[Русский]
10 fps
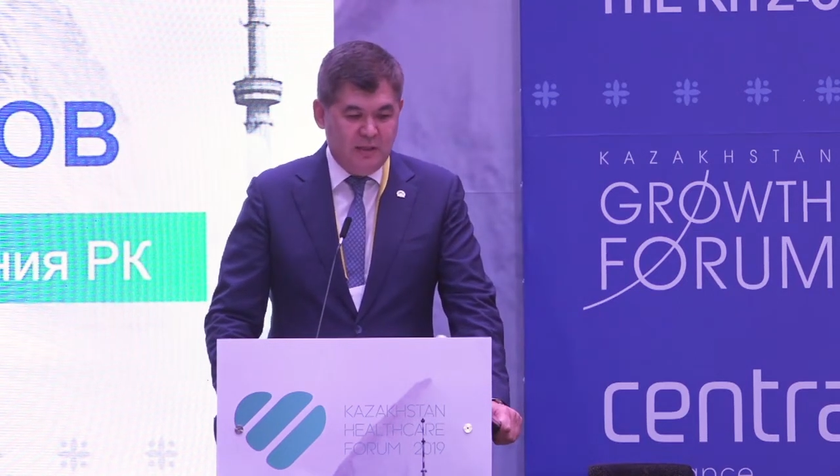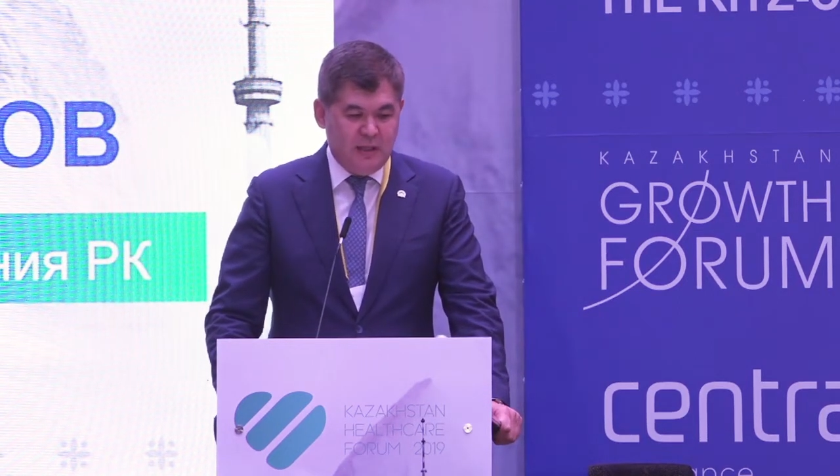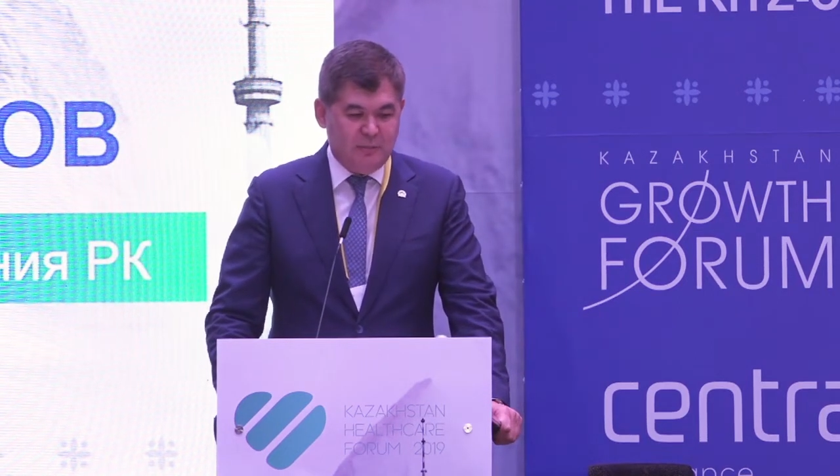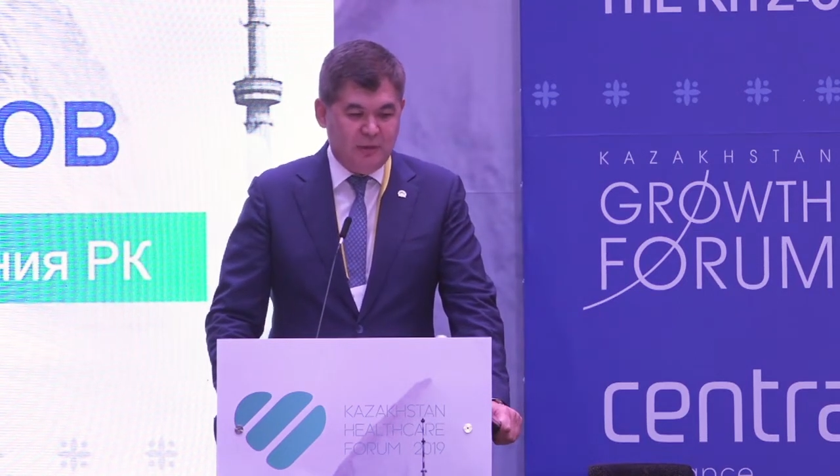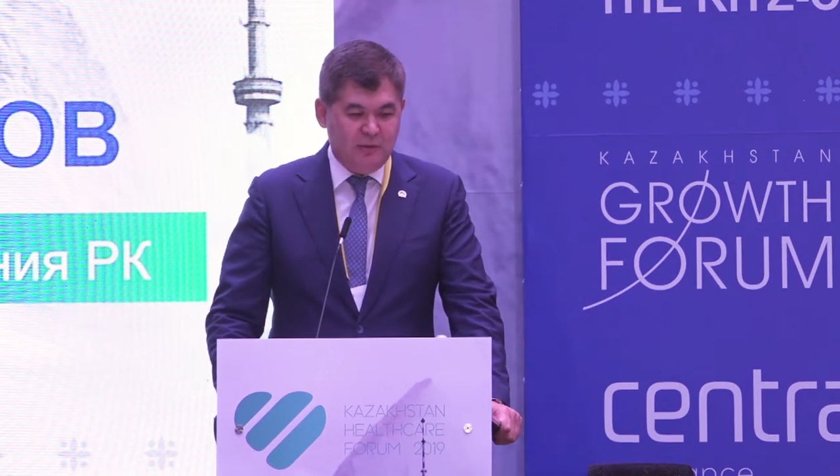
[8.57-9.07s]

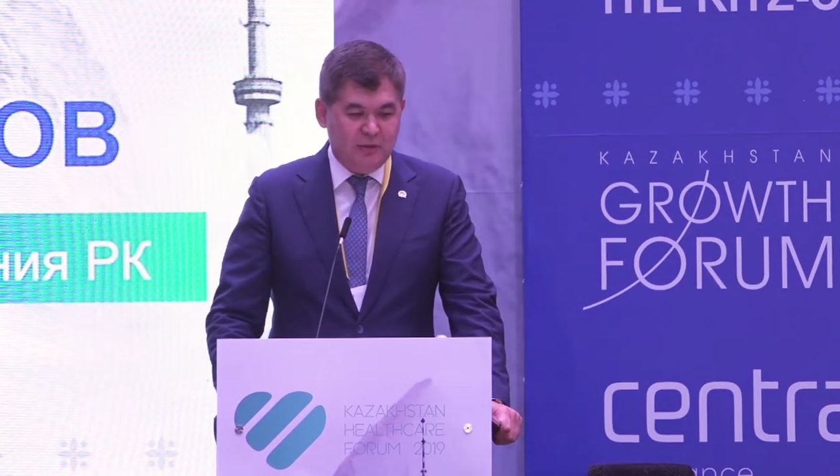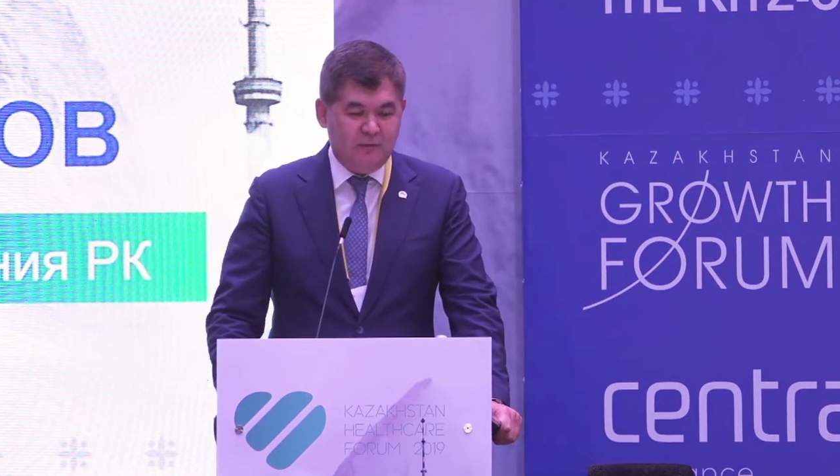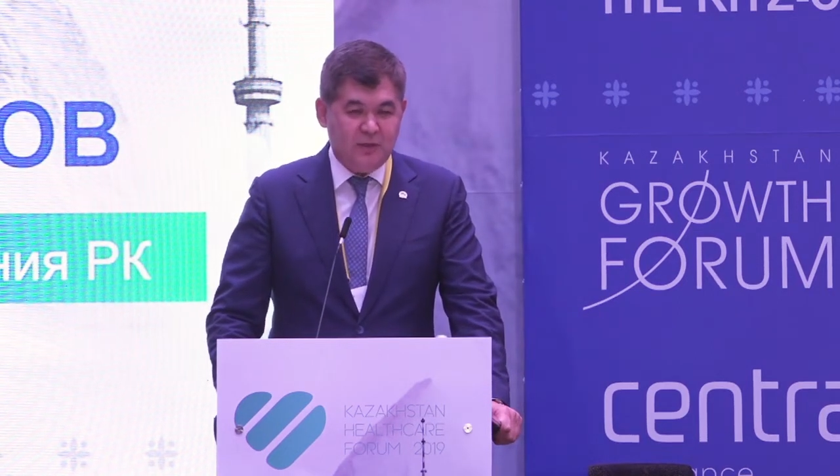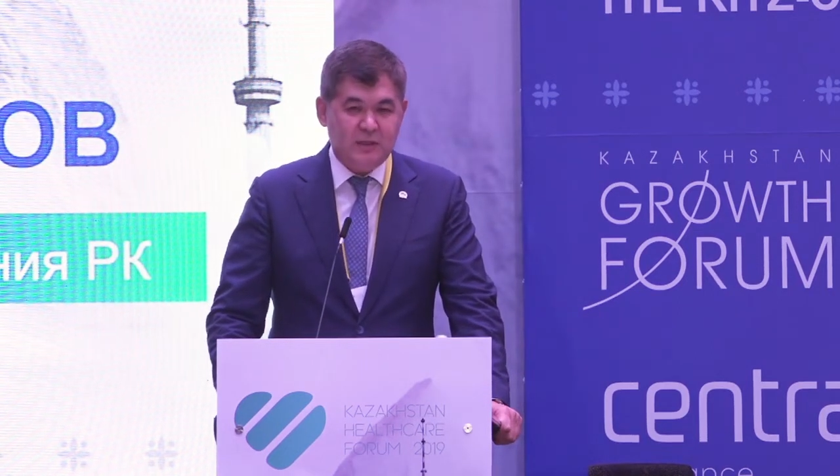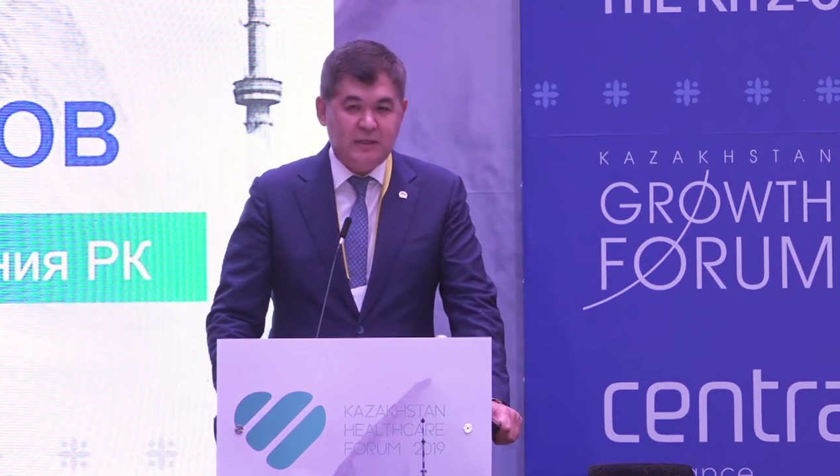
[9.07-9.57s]
определенные
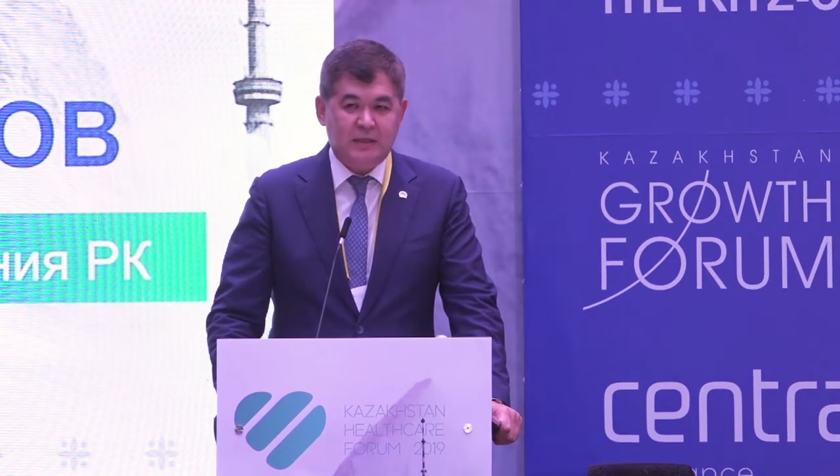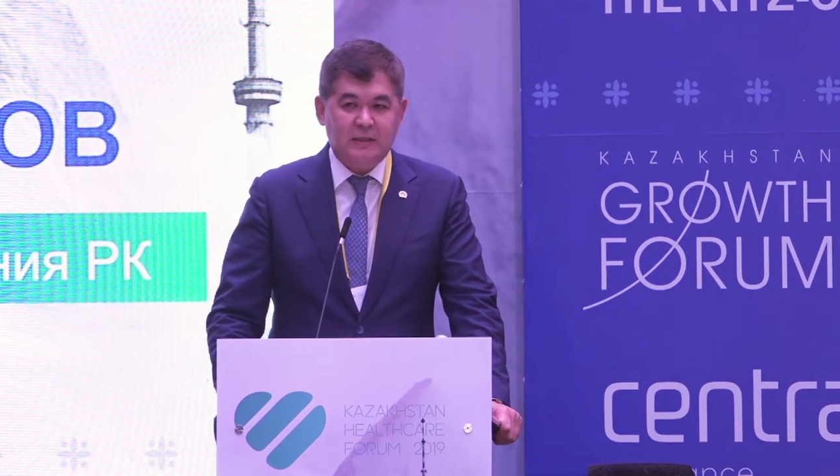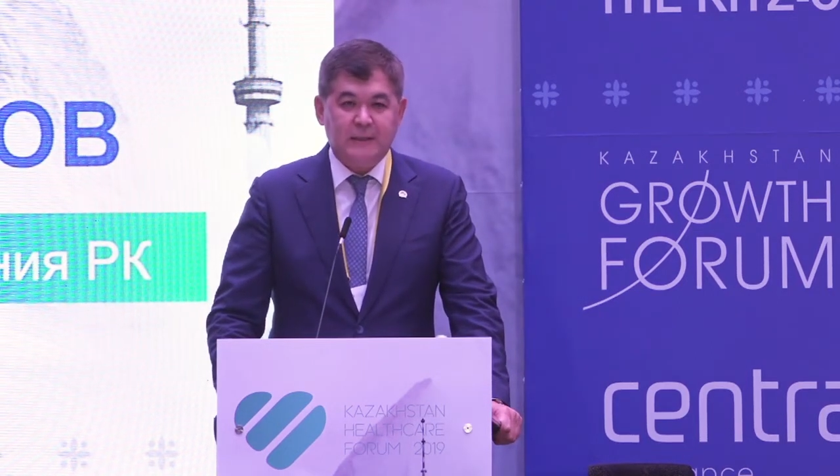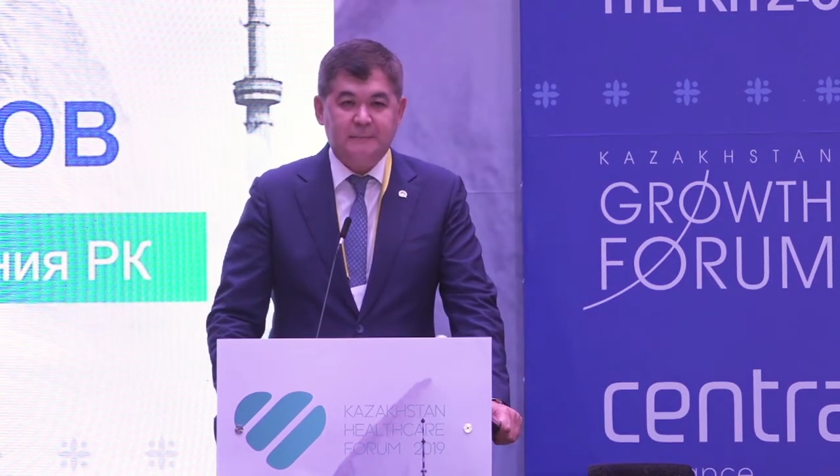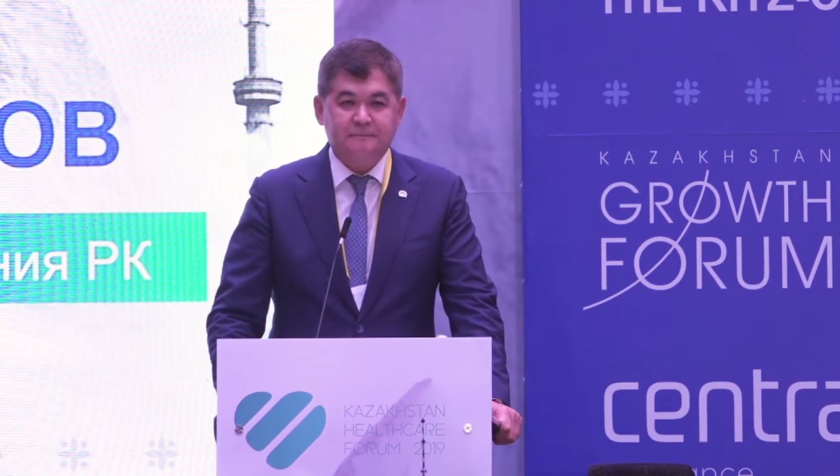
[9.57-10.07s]
вещи, тренды.